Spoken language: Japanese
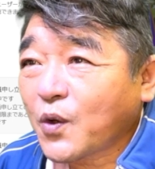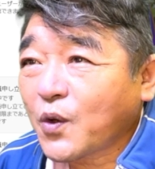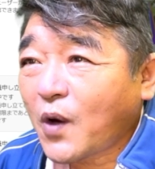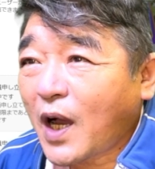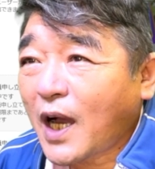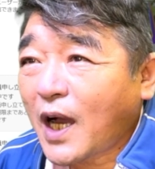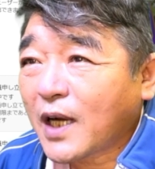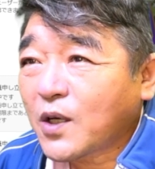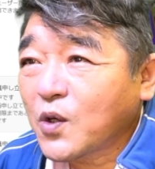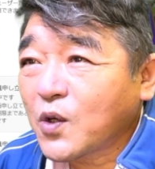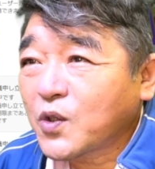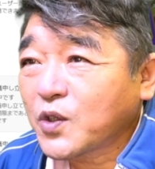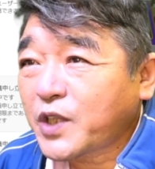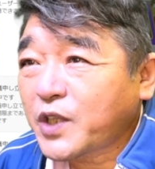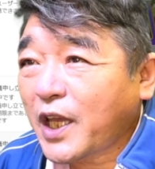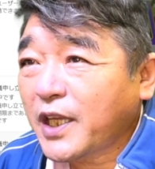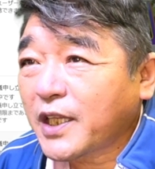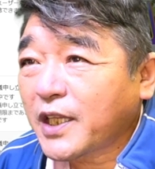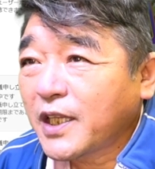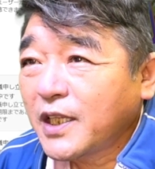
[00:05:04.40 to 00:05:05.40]
は、ここ
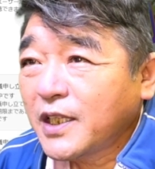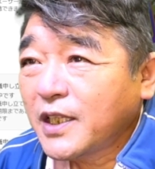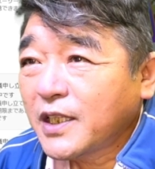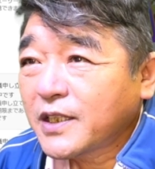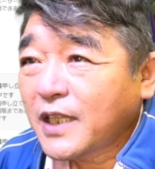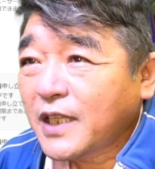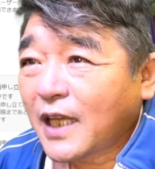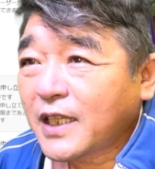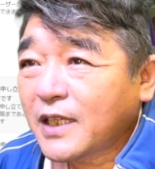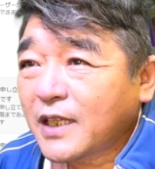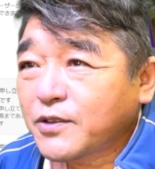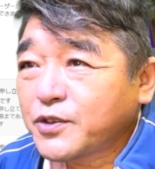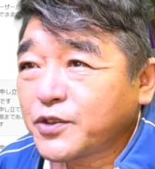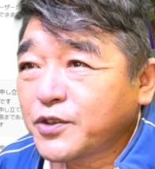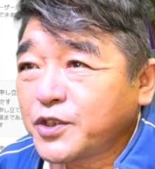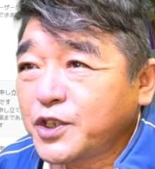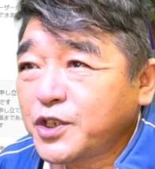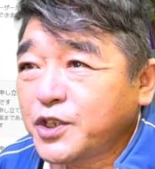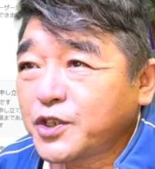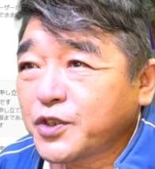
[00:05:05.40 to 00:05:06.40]
で7
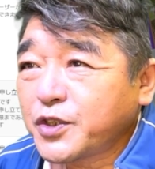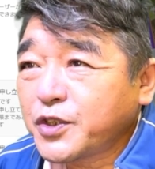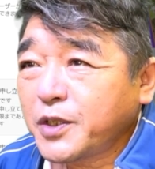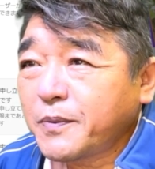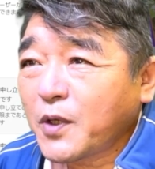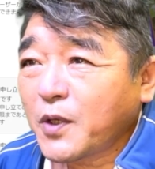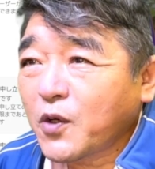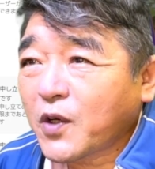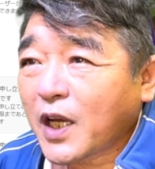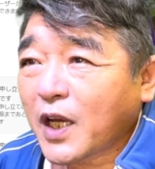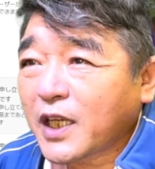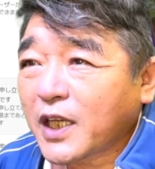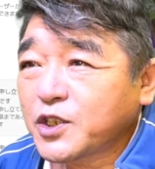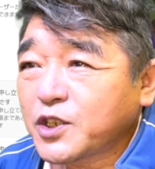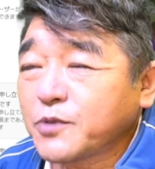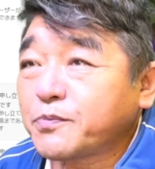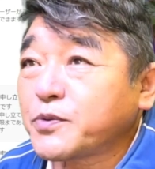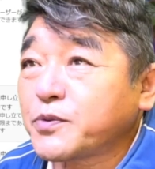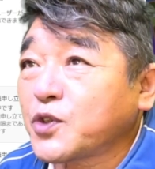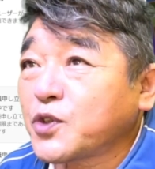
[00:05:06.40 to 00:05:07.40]
分22秒から
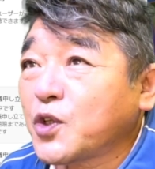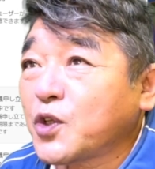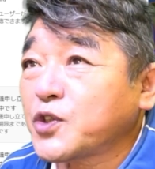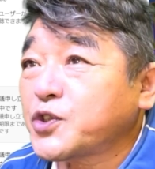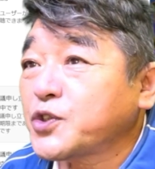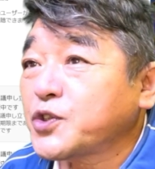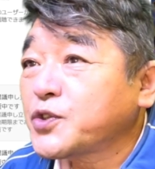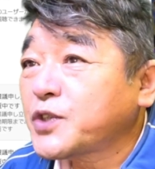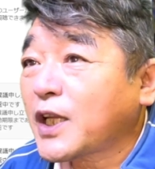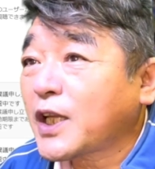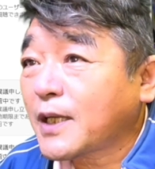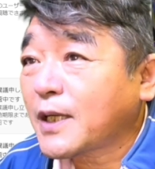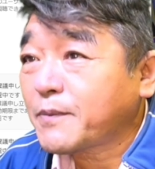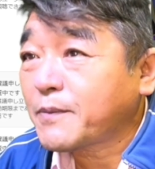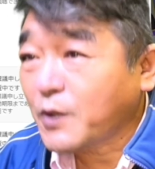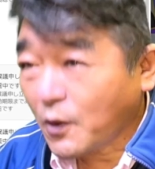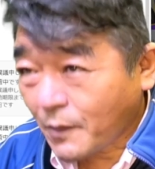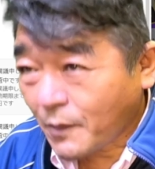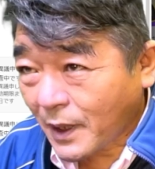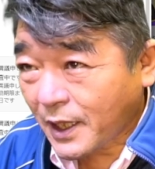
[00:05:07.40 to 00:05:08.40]
10分57
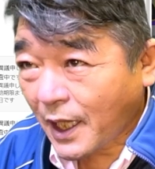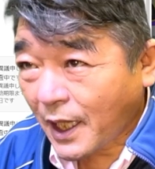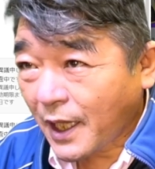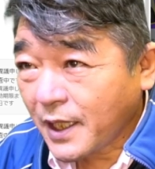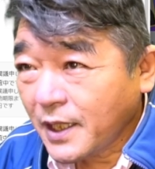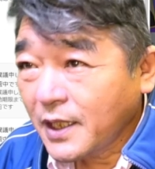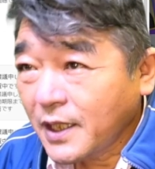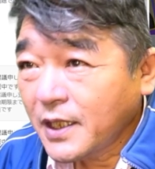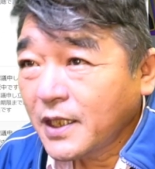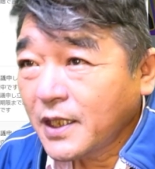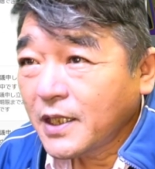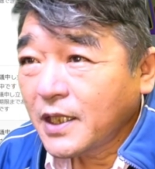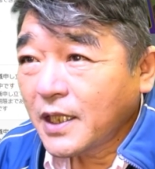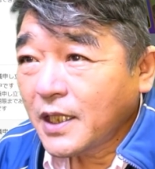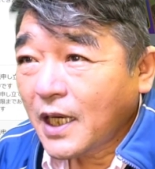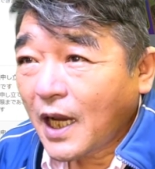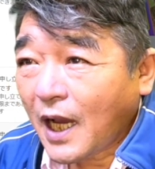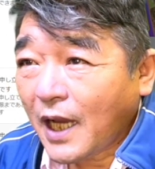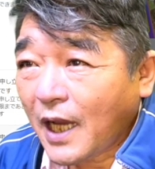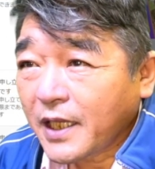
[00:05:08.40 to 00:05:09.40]
秒まで、
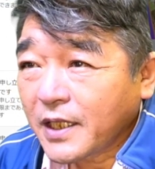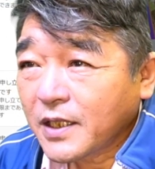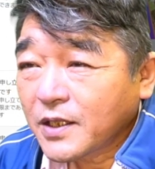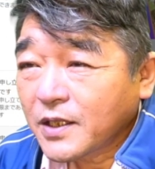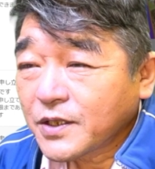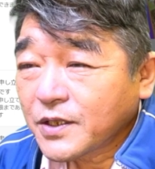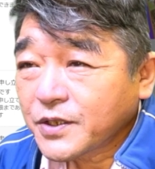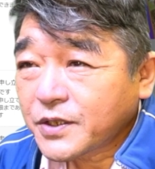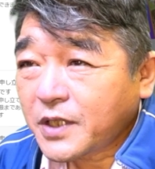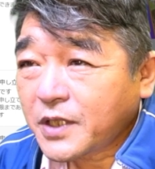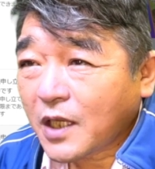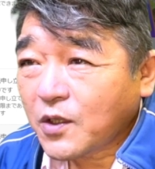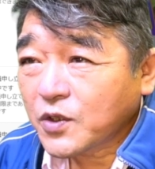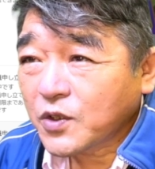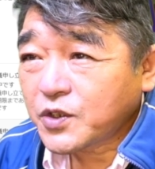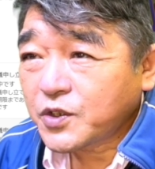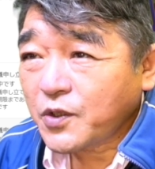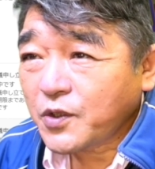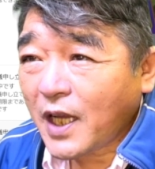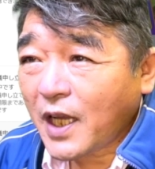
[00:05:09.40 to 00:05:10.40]
はい、そしてこっ
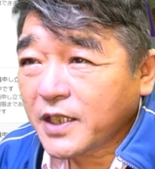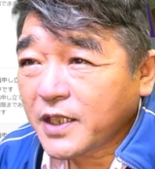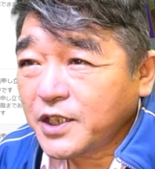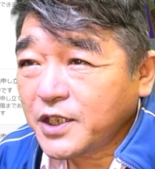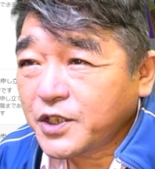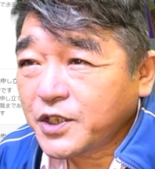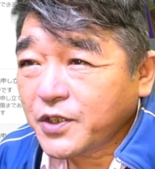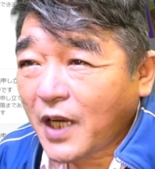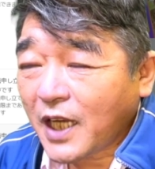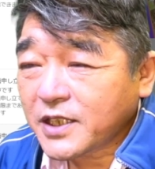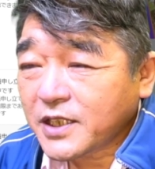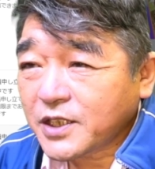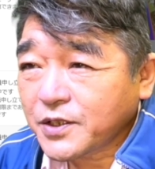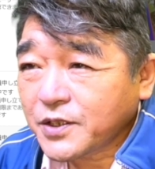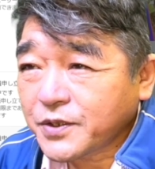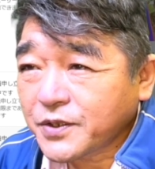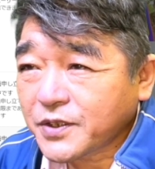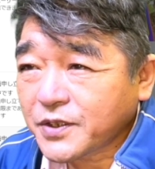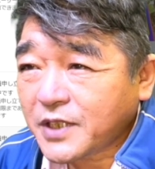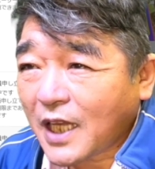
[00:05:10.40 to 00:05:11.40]
ちは28
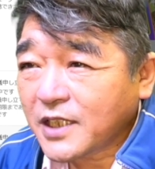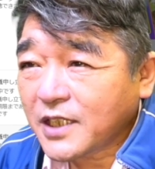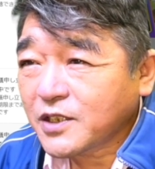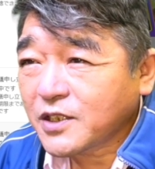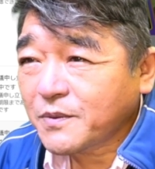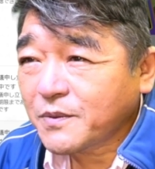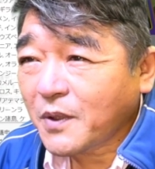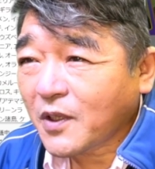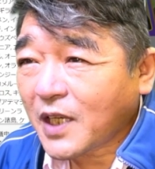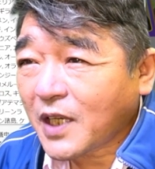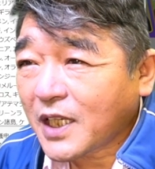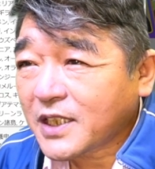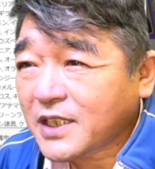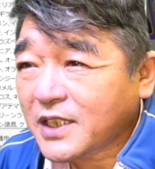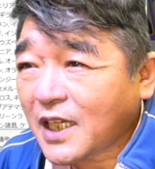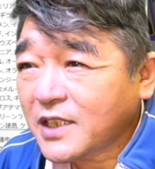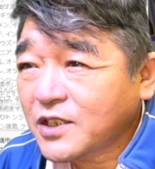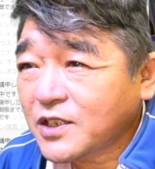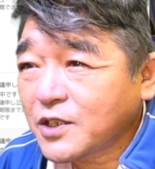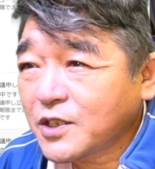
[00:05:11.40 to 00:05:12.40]
分30秒から
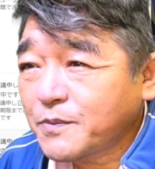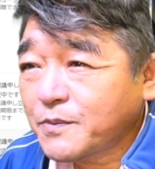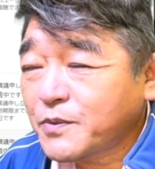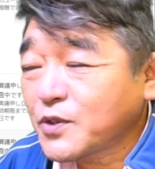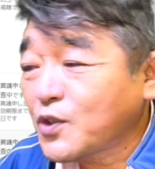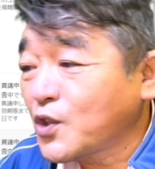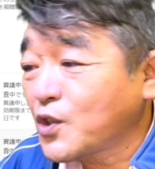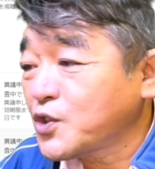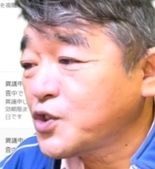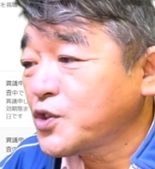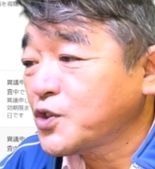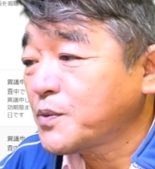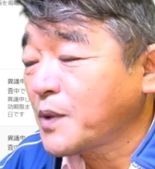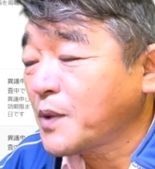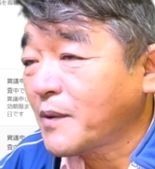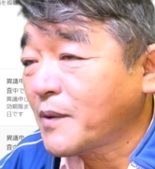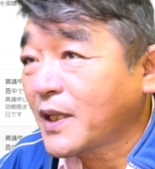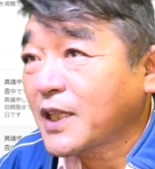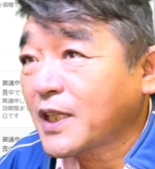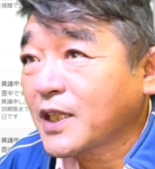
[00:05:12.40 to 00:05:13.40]
31分50
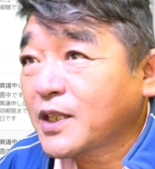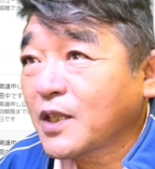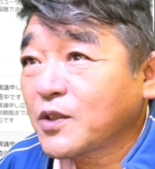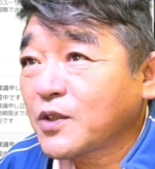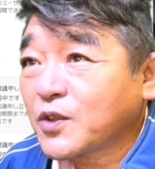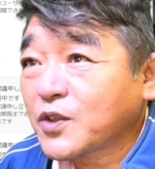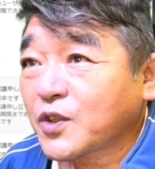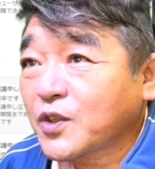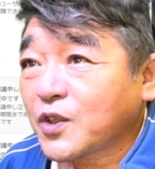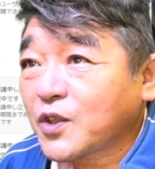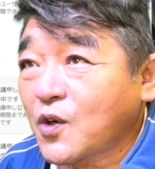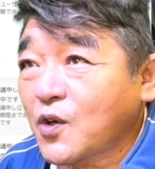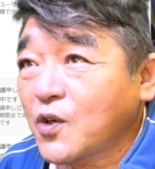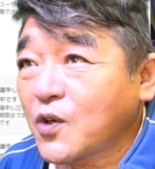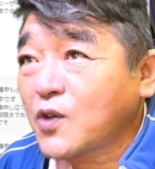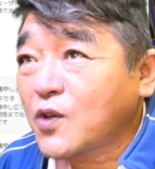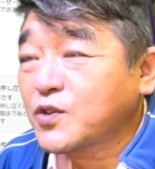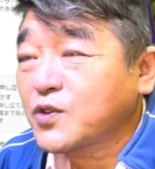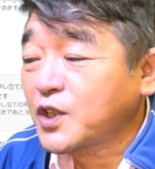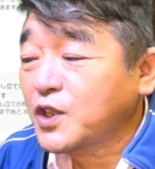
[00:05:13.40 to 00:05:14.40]
秒までということで、こ
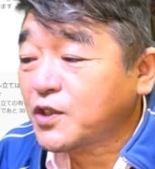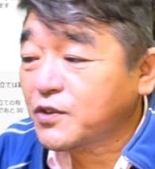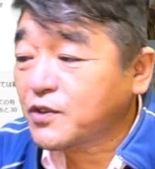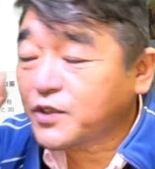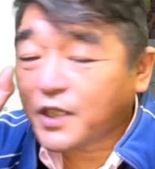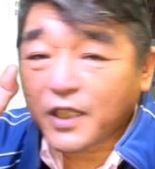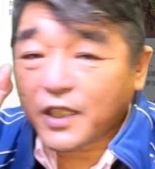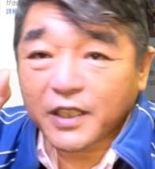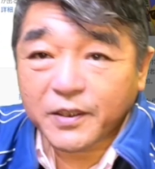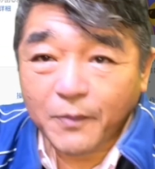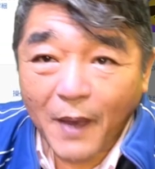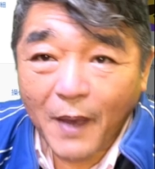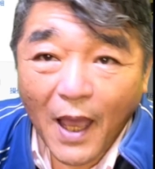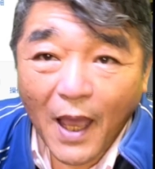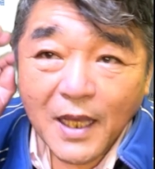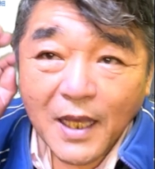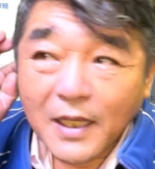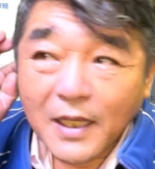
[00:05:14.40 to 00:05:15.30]
こをクリックすれば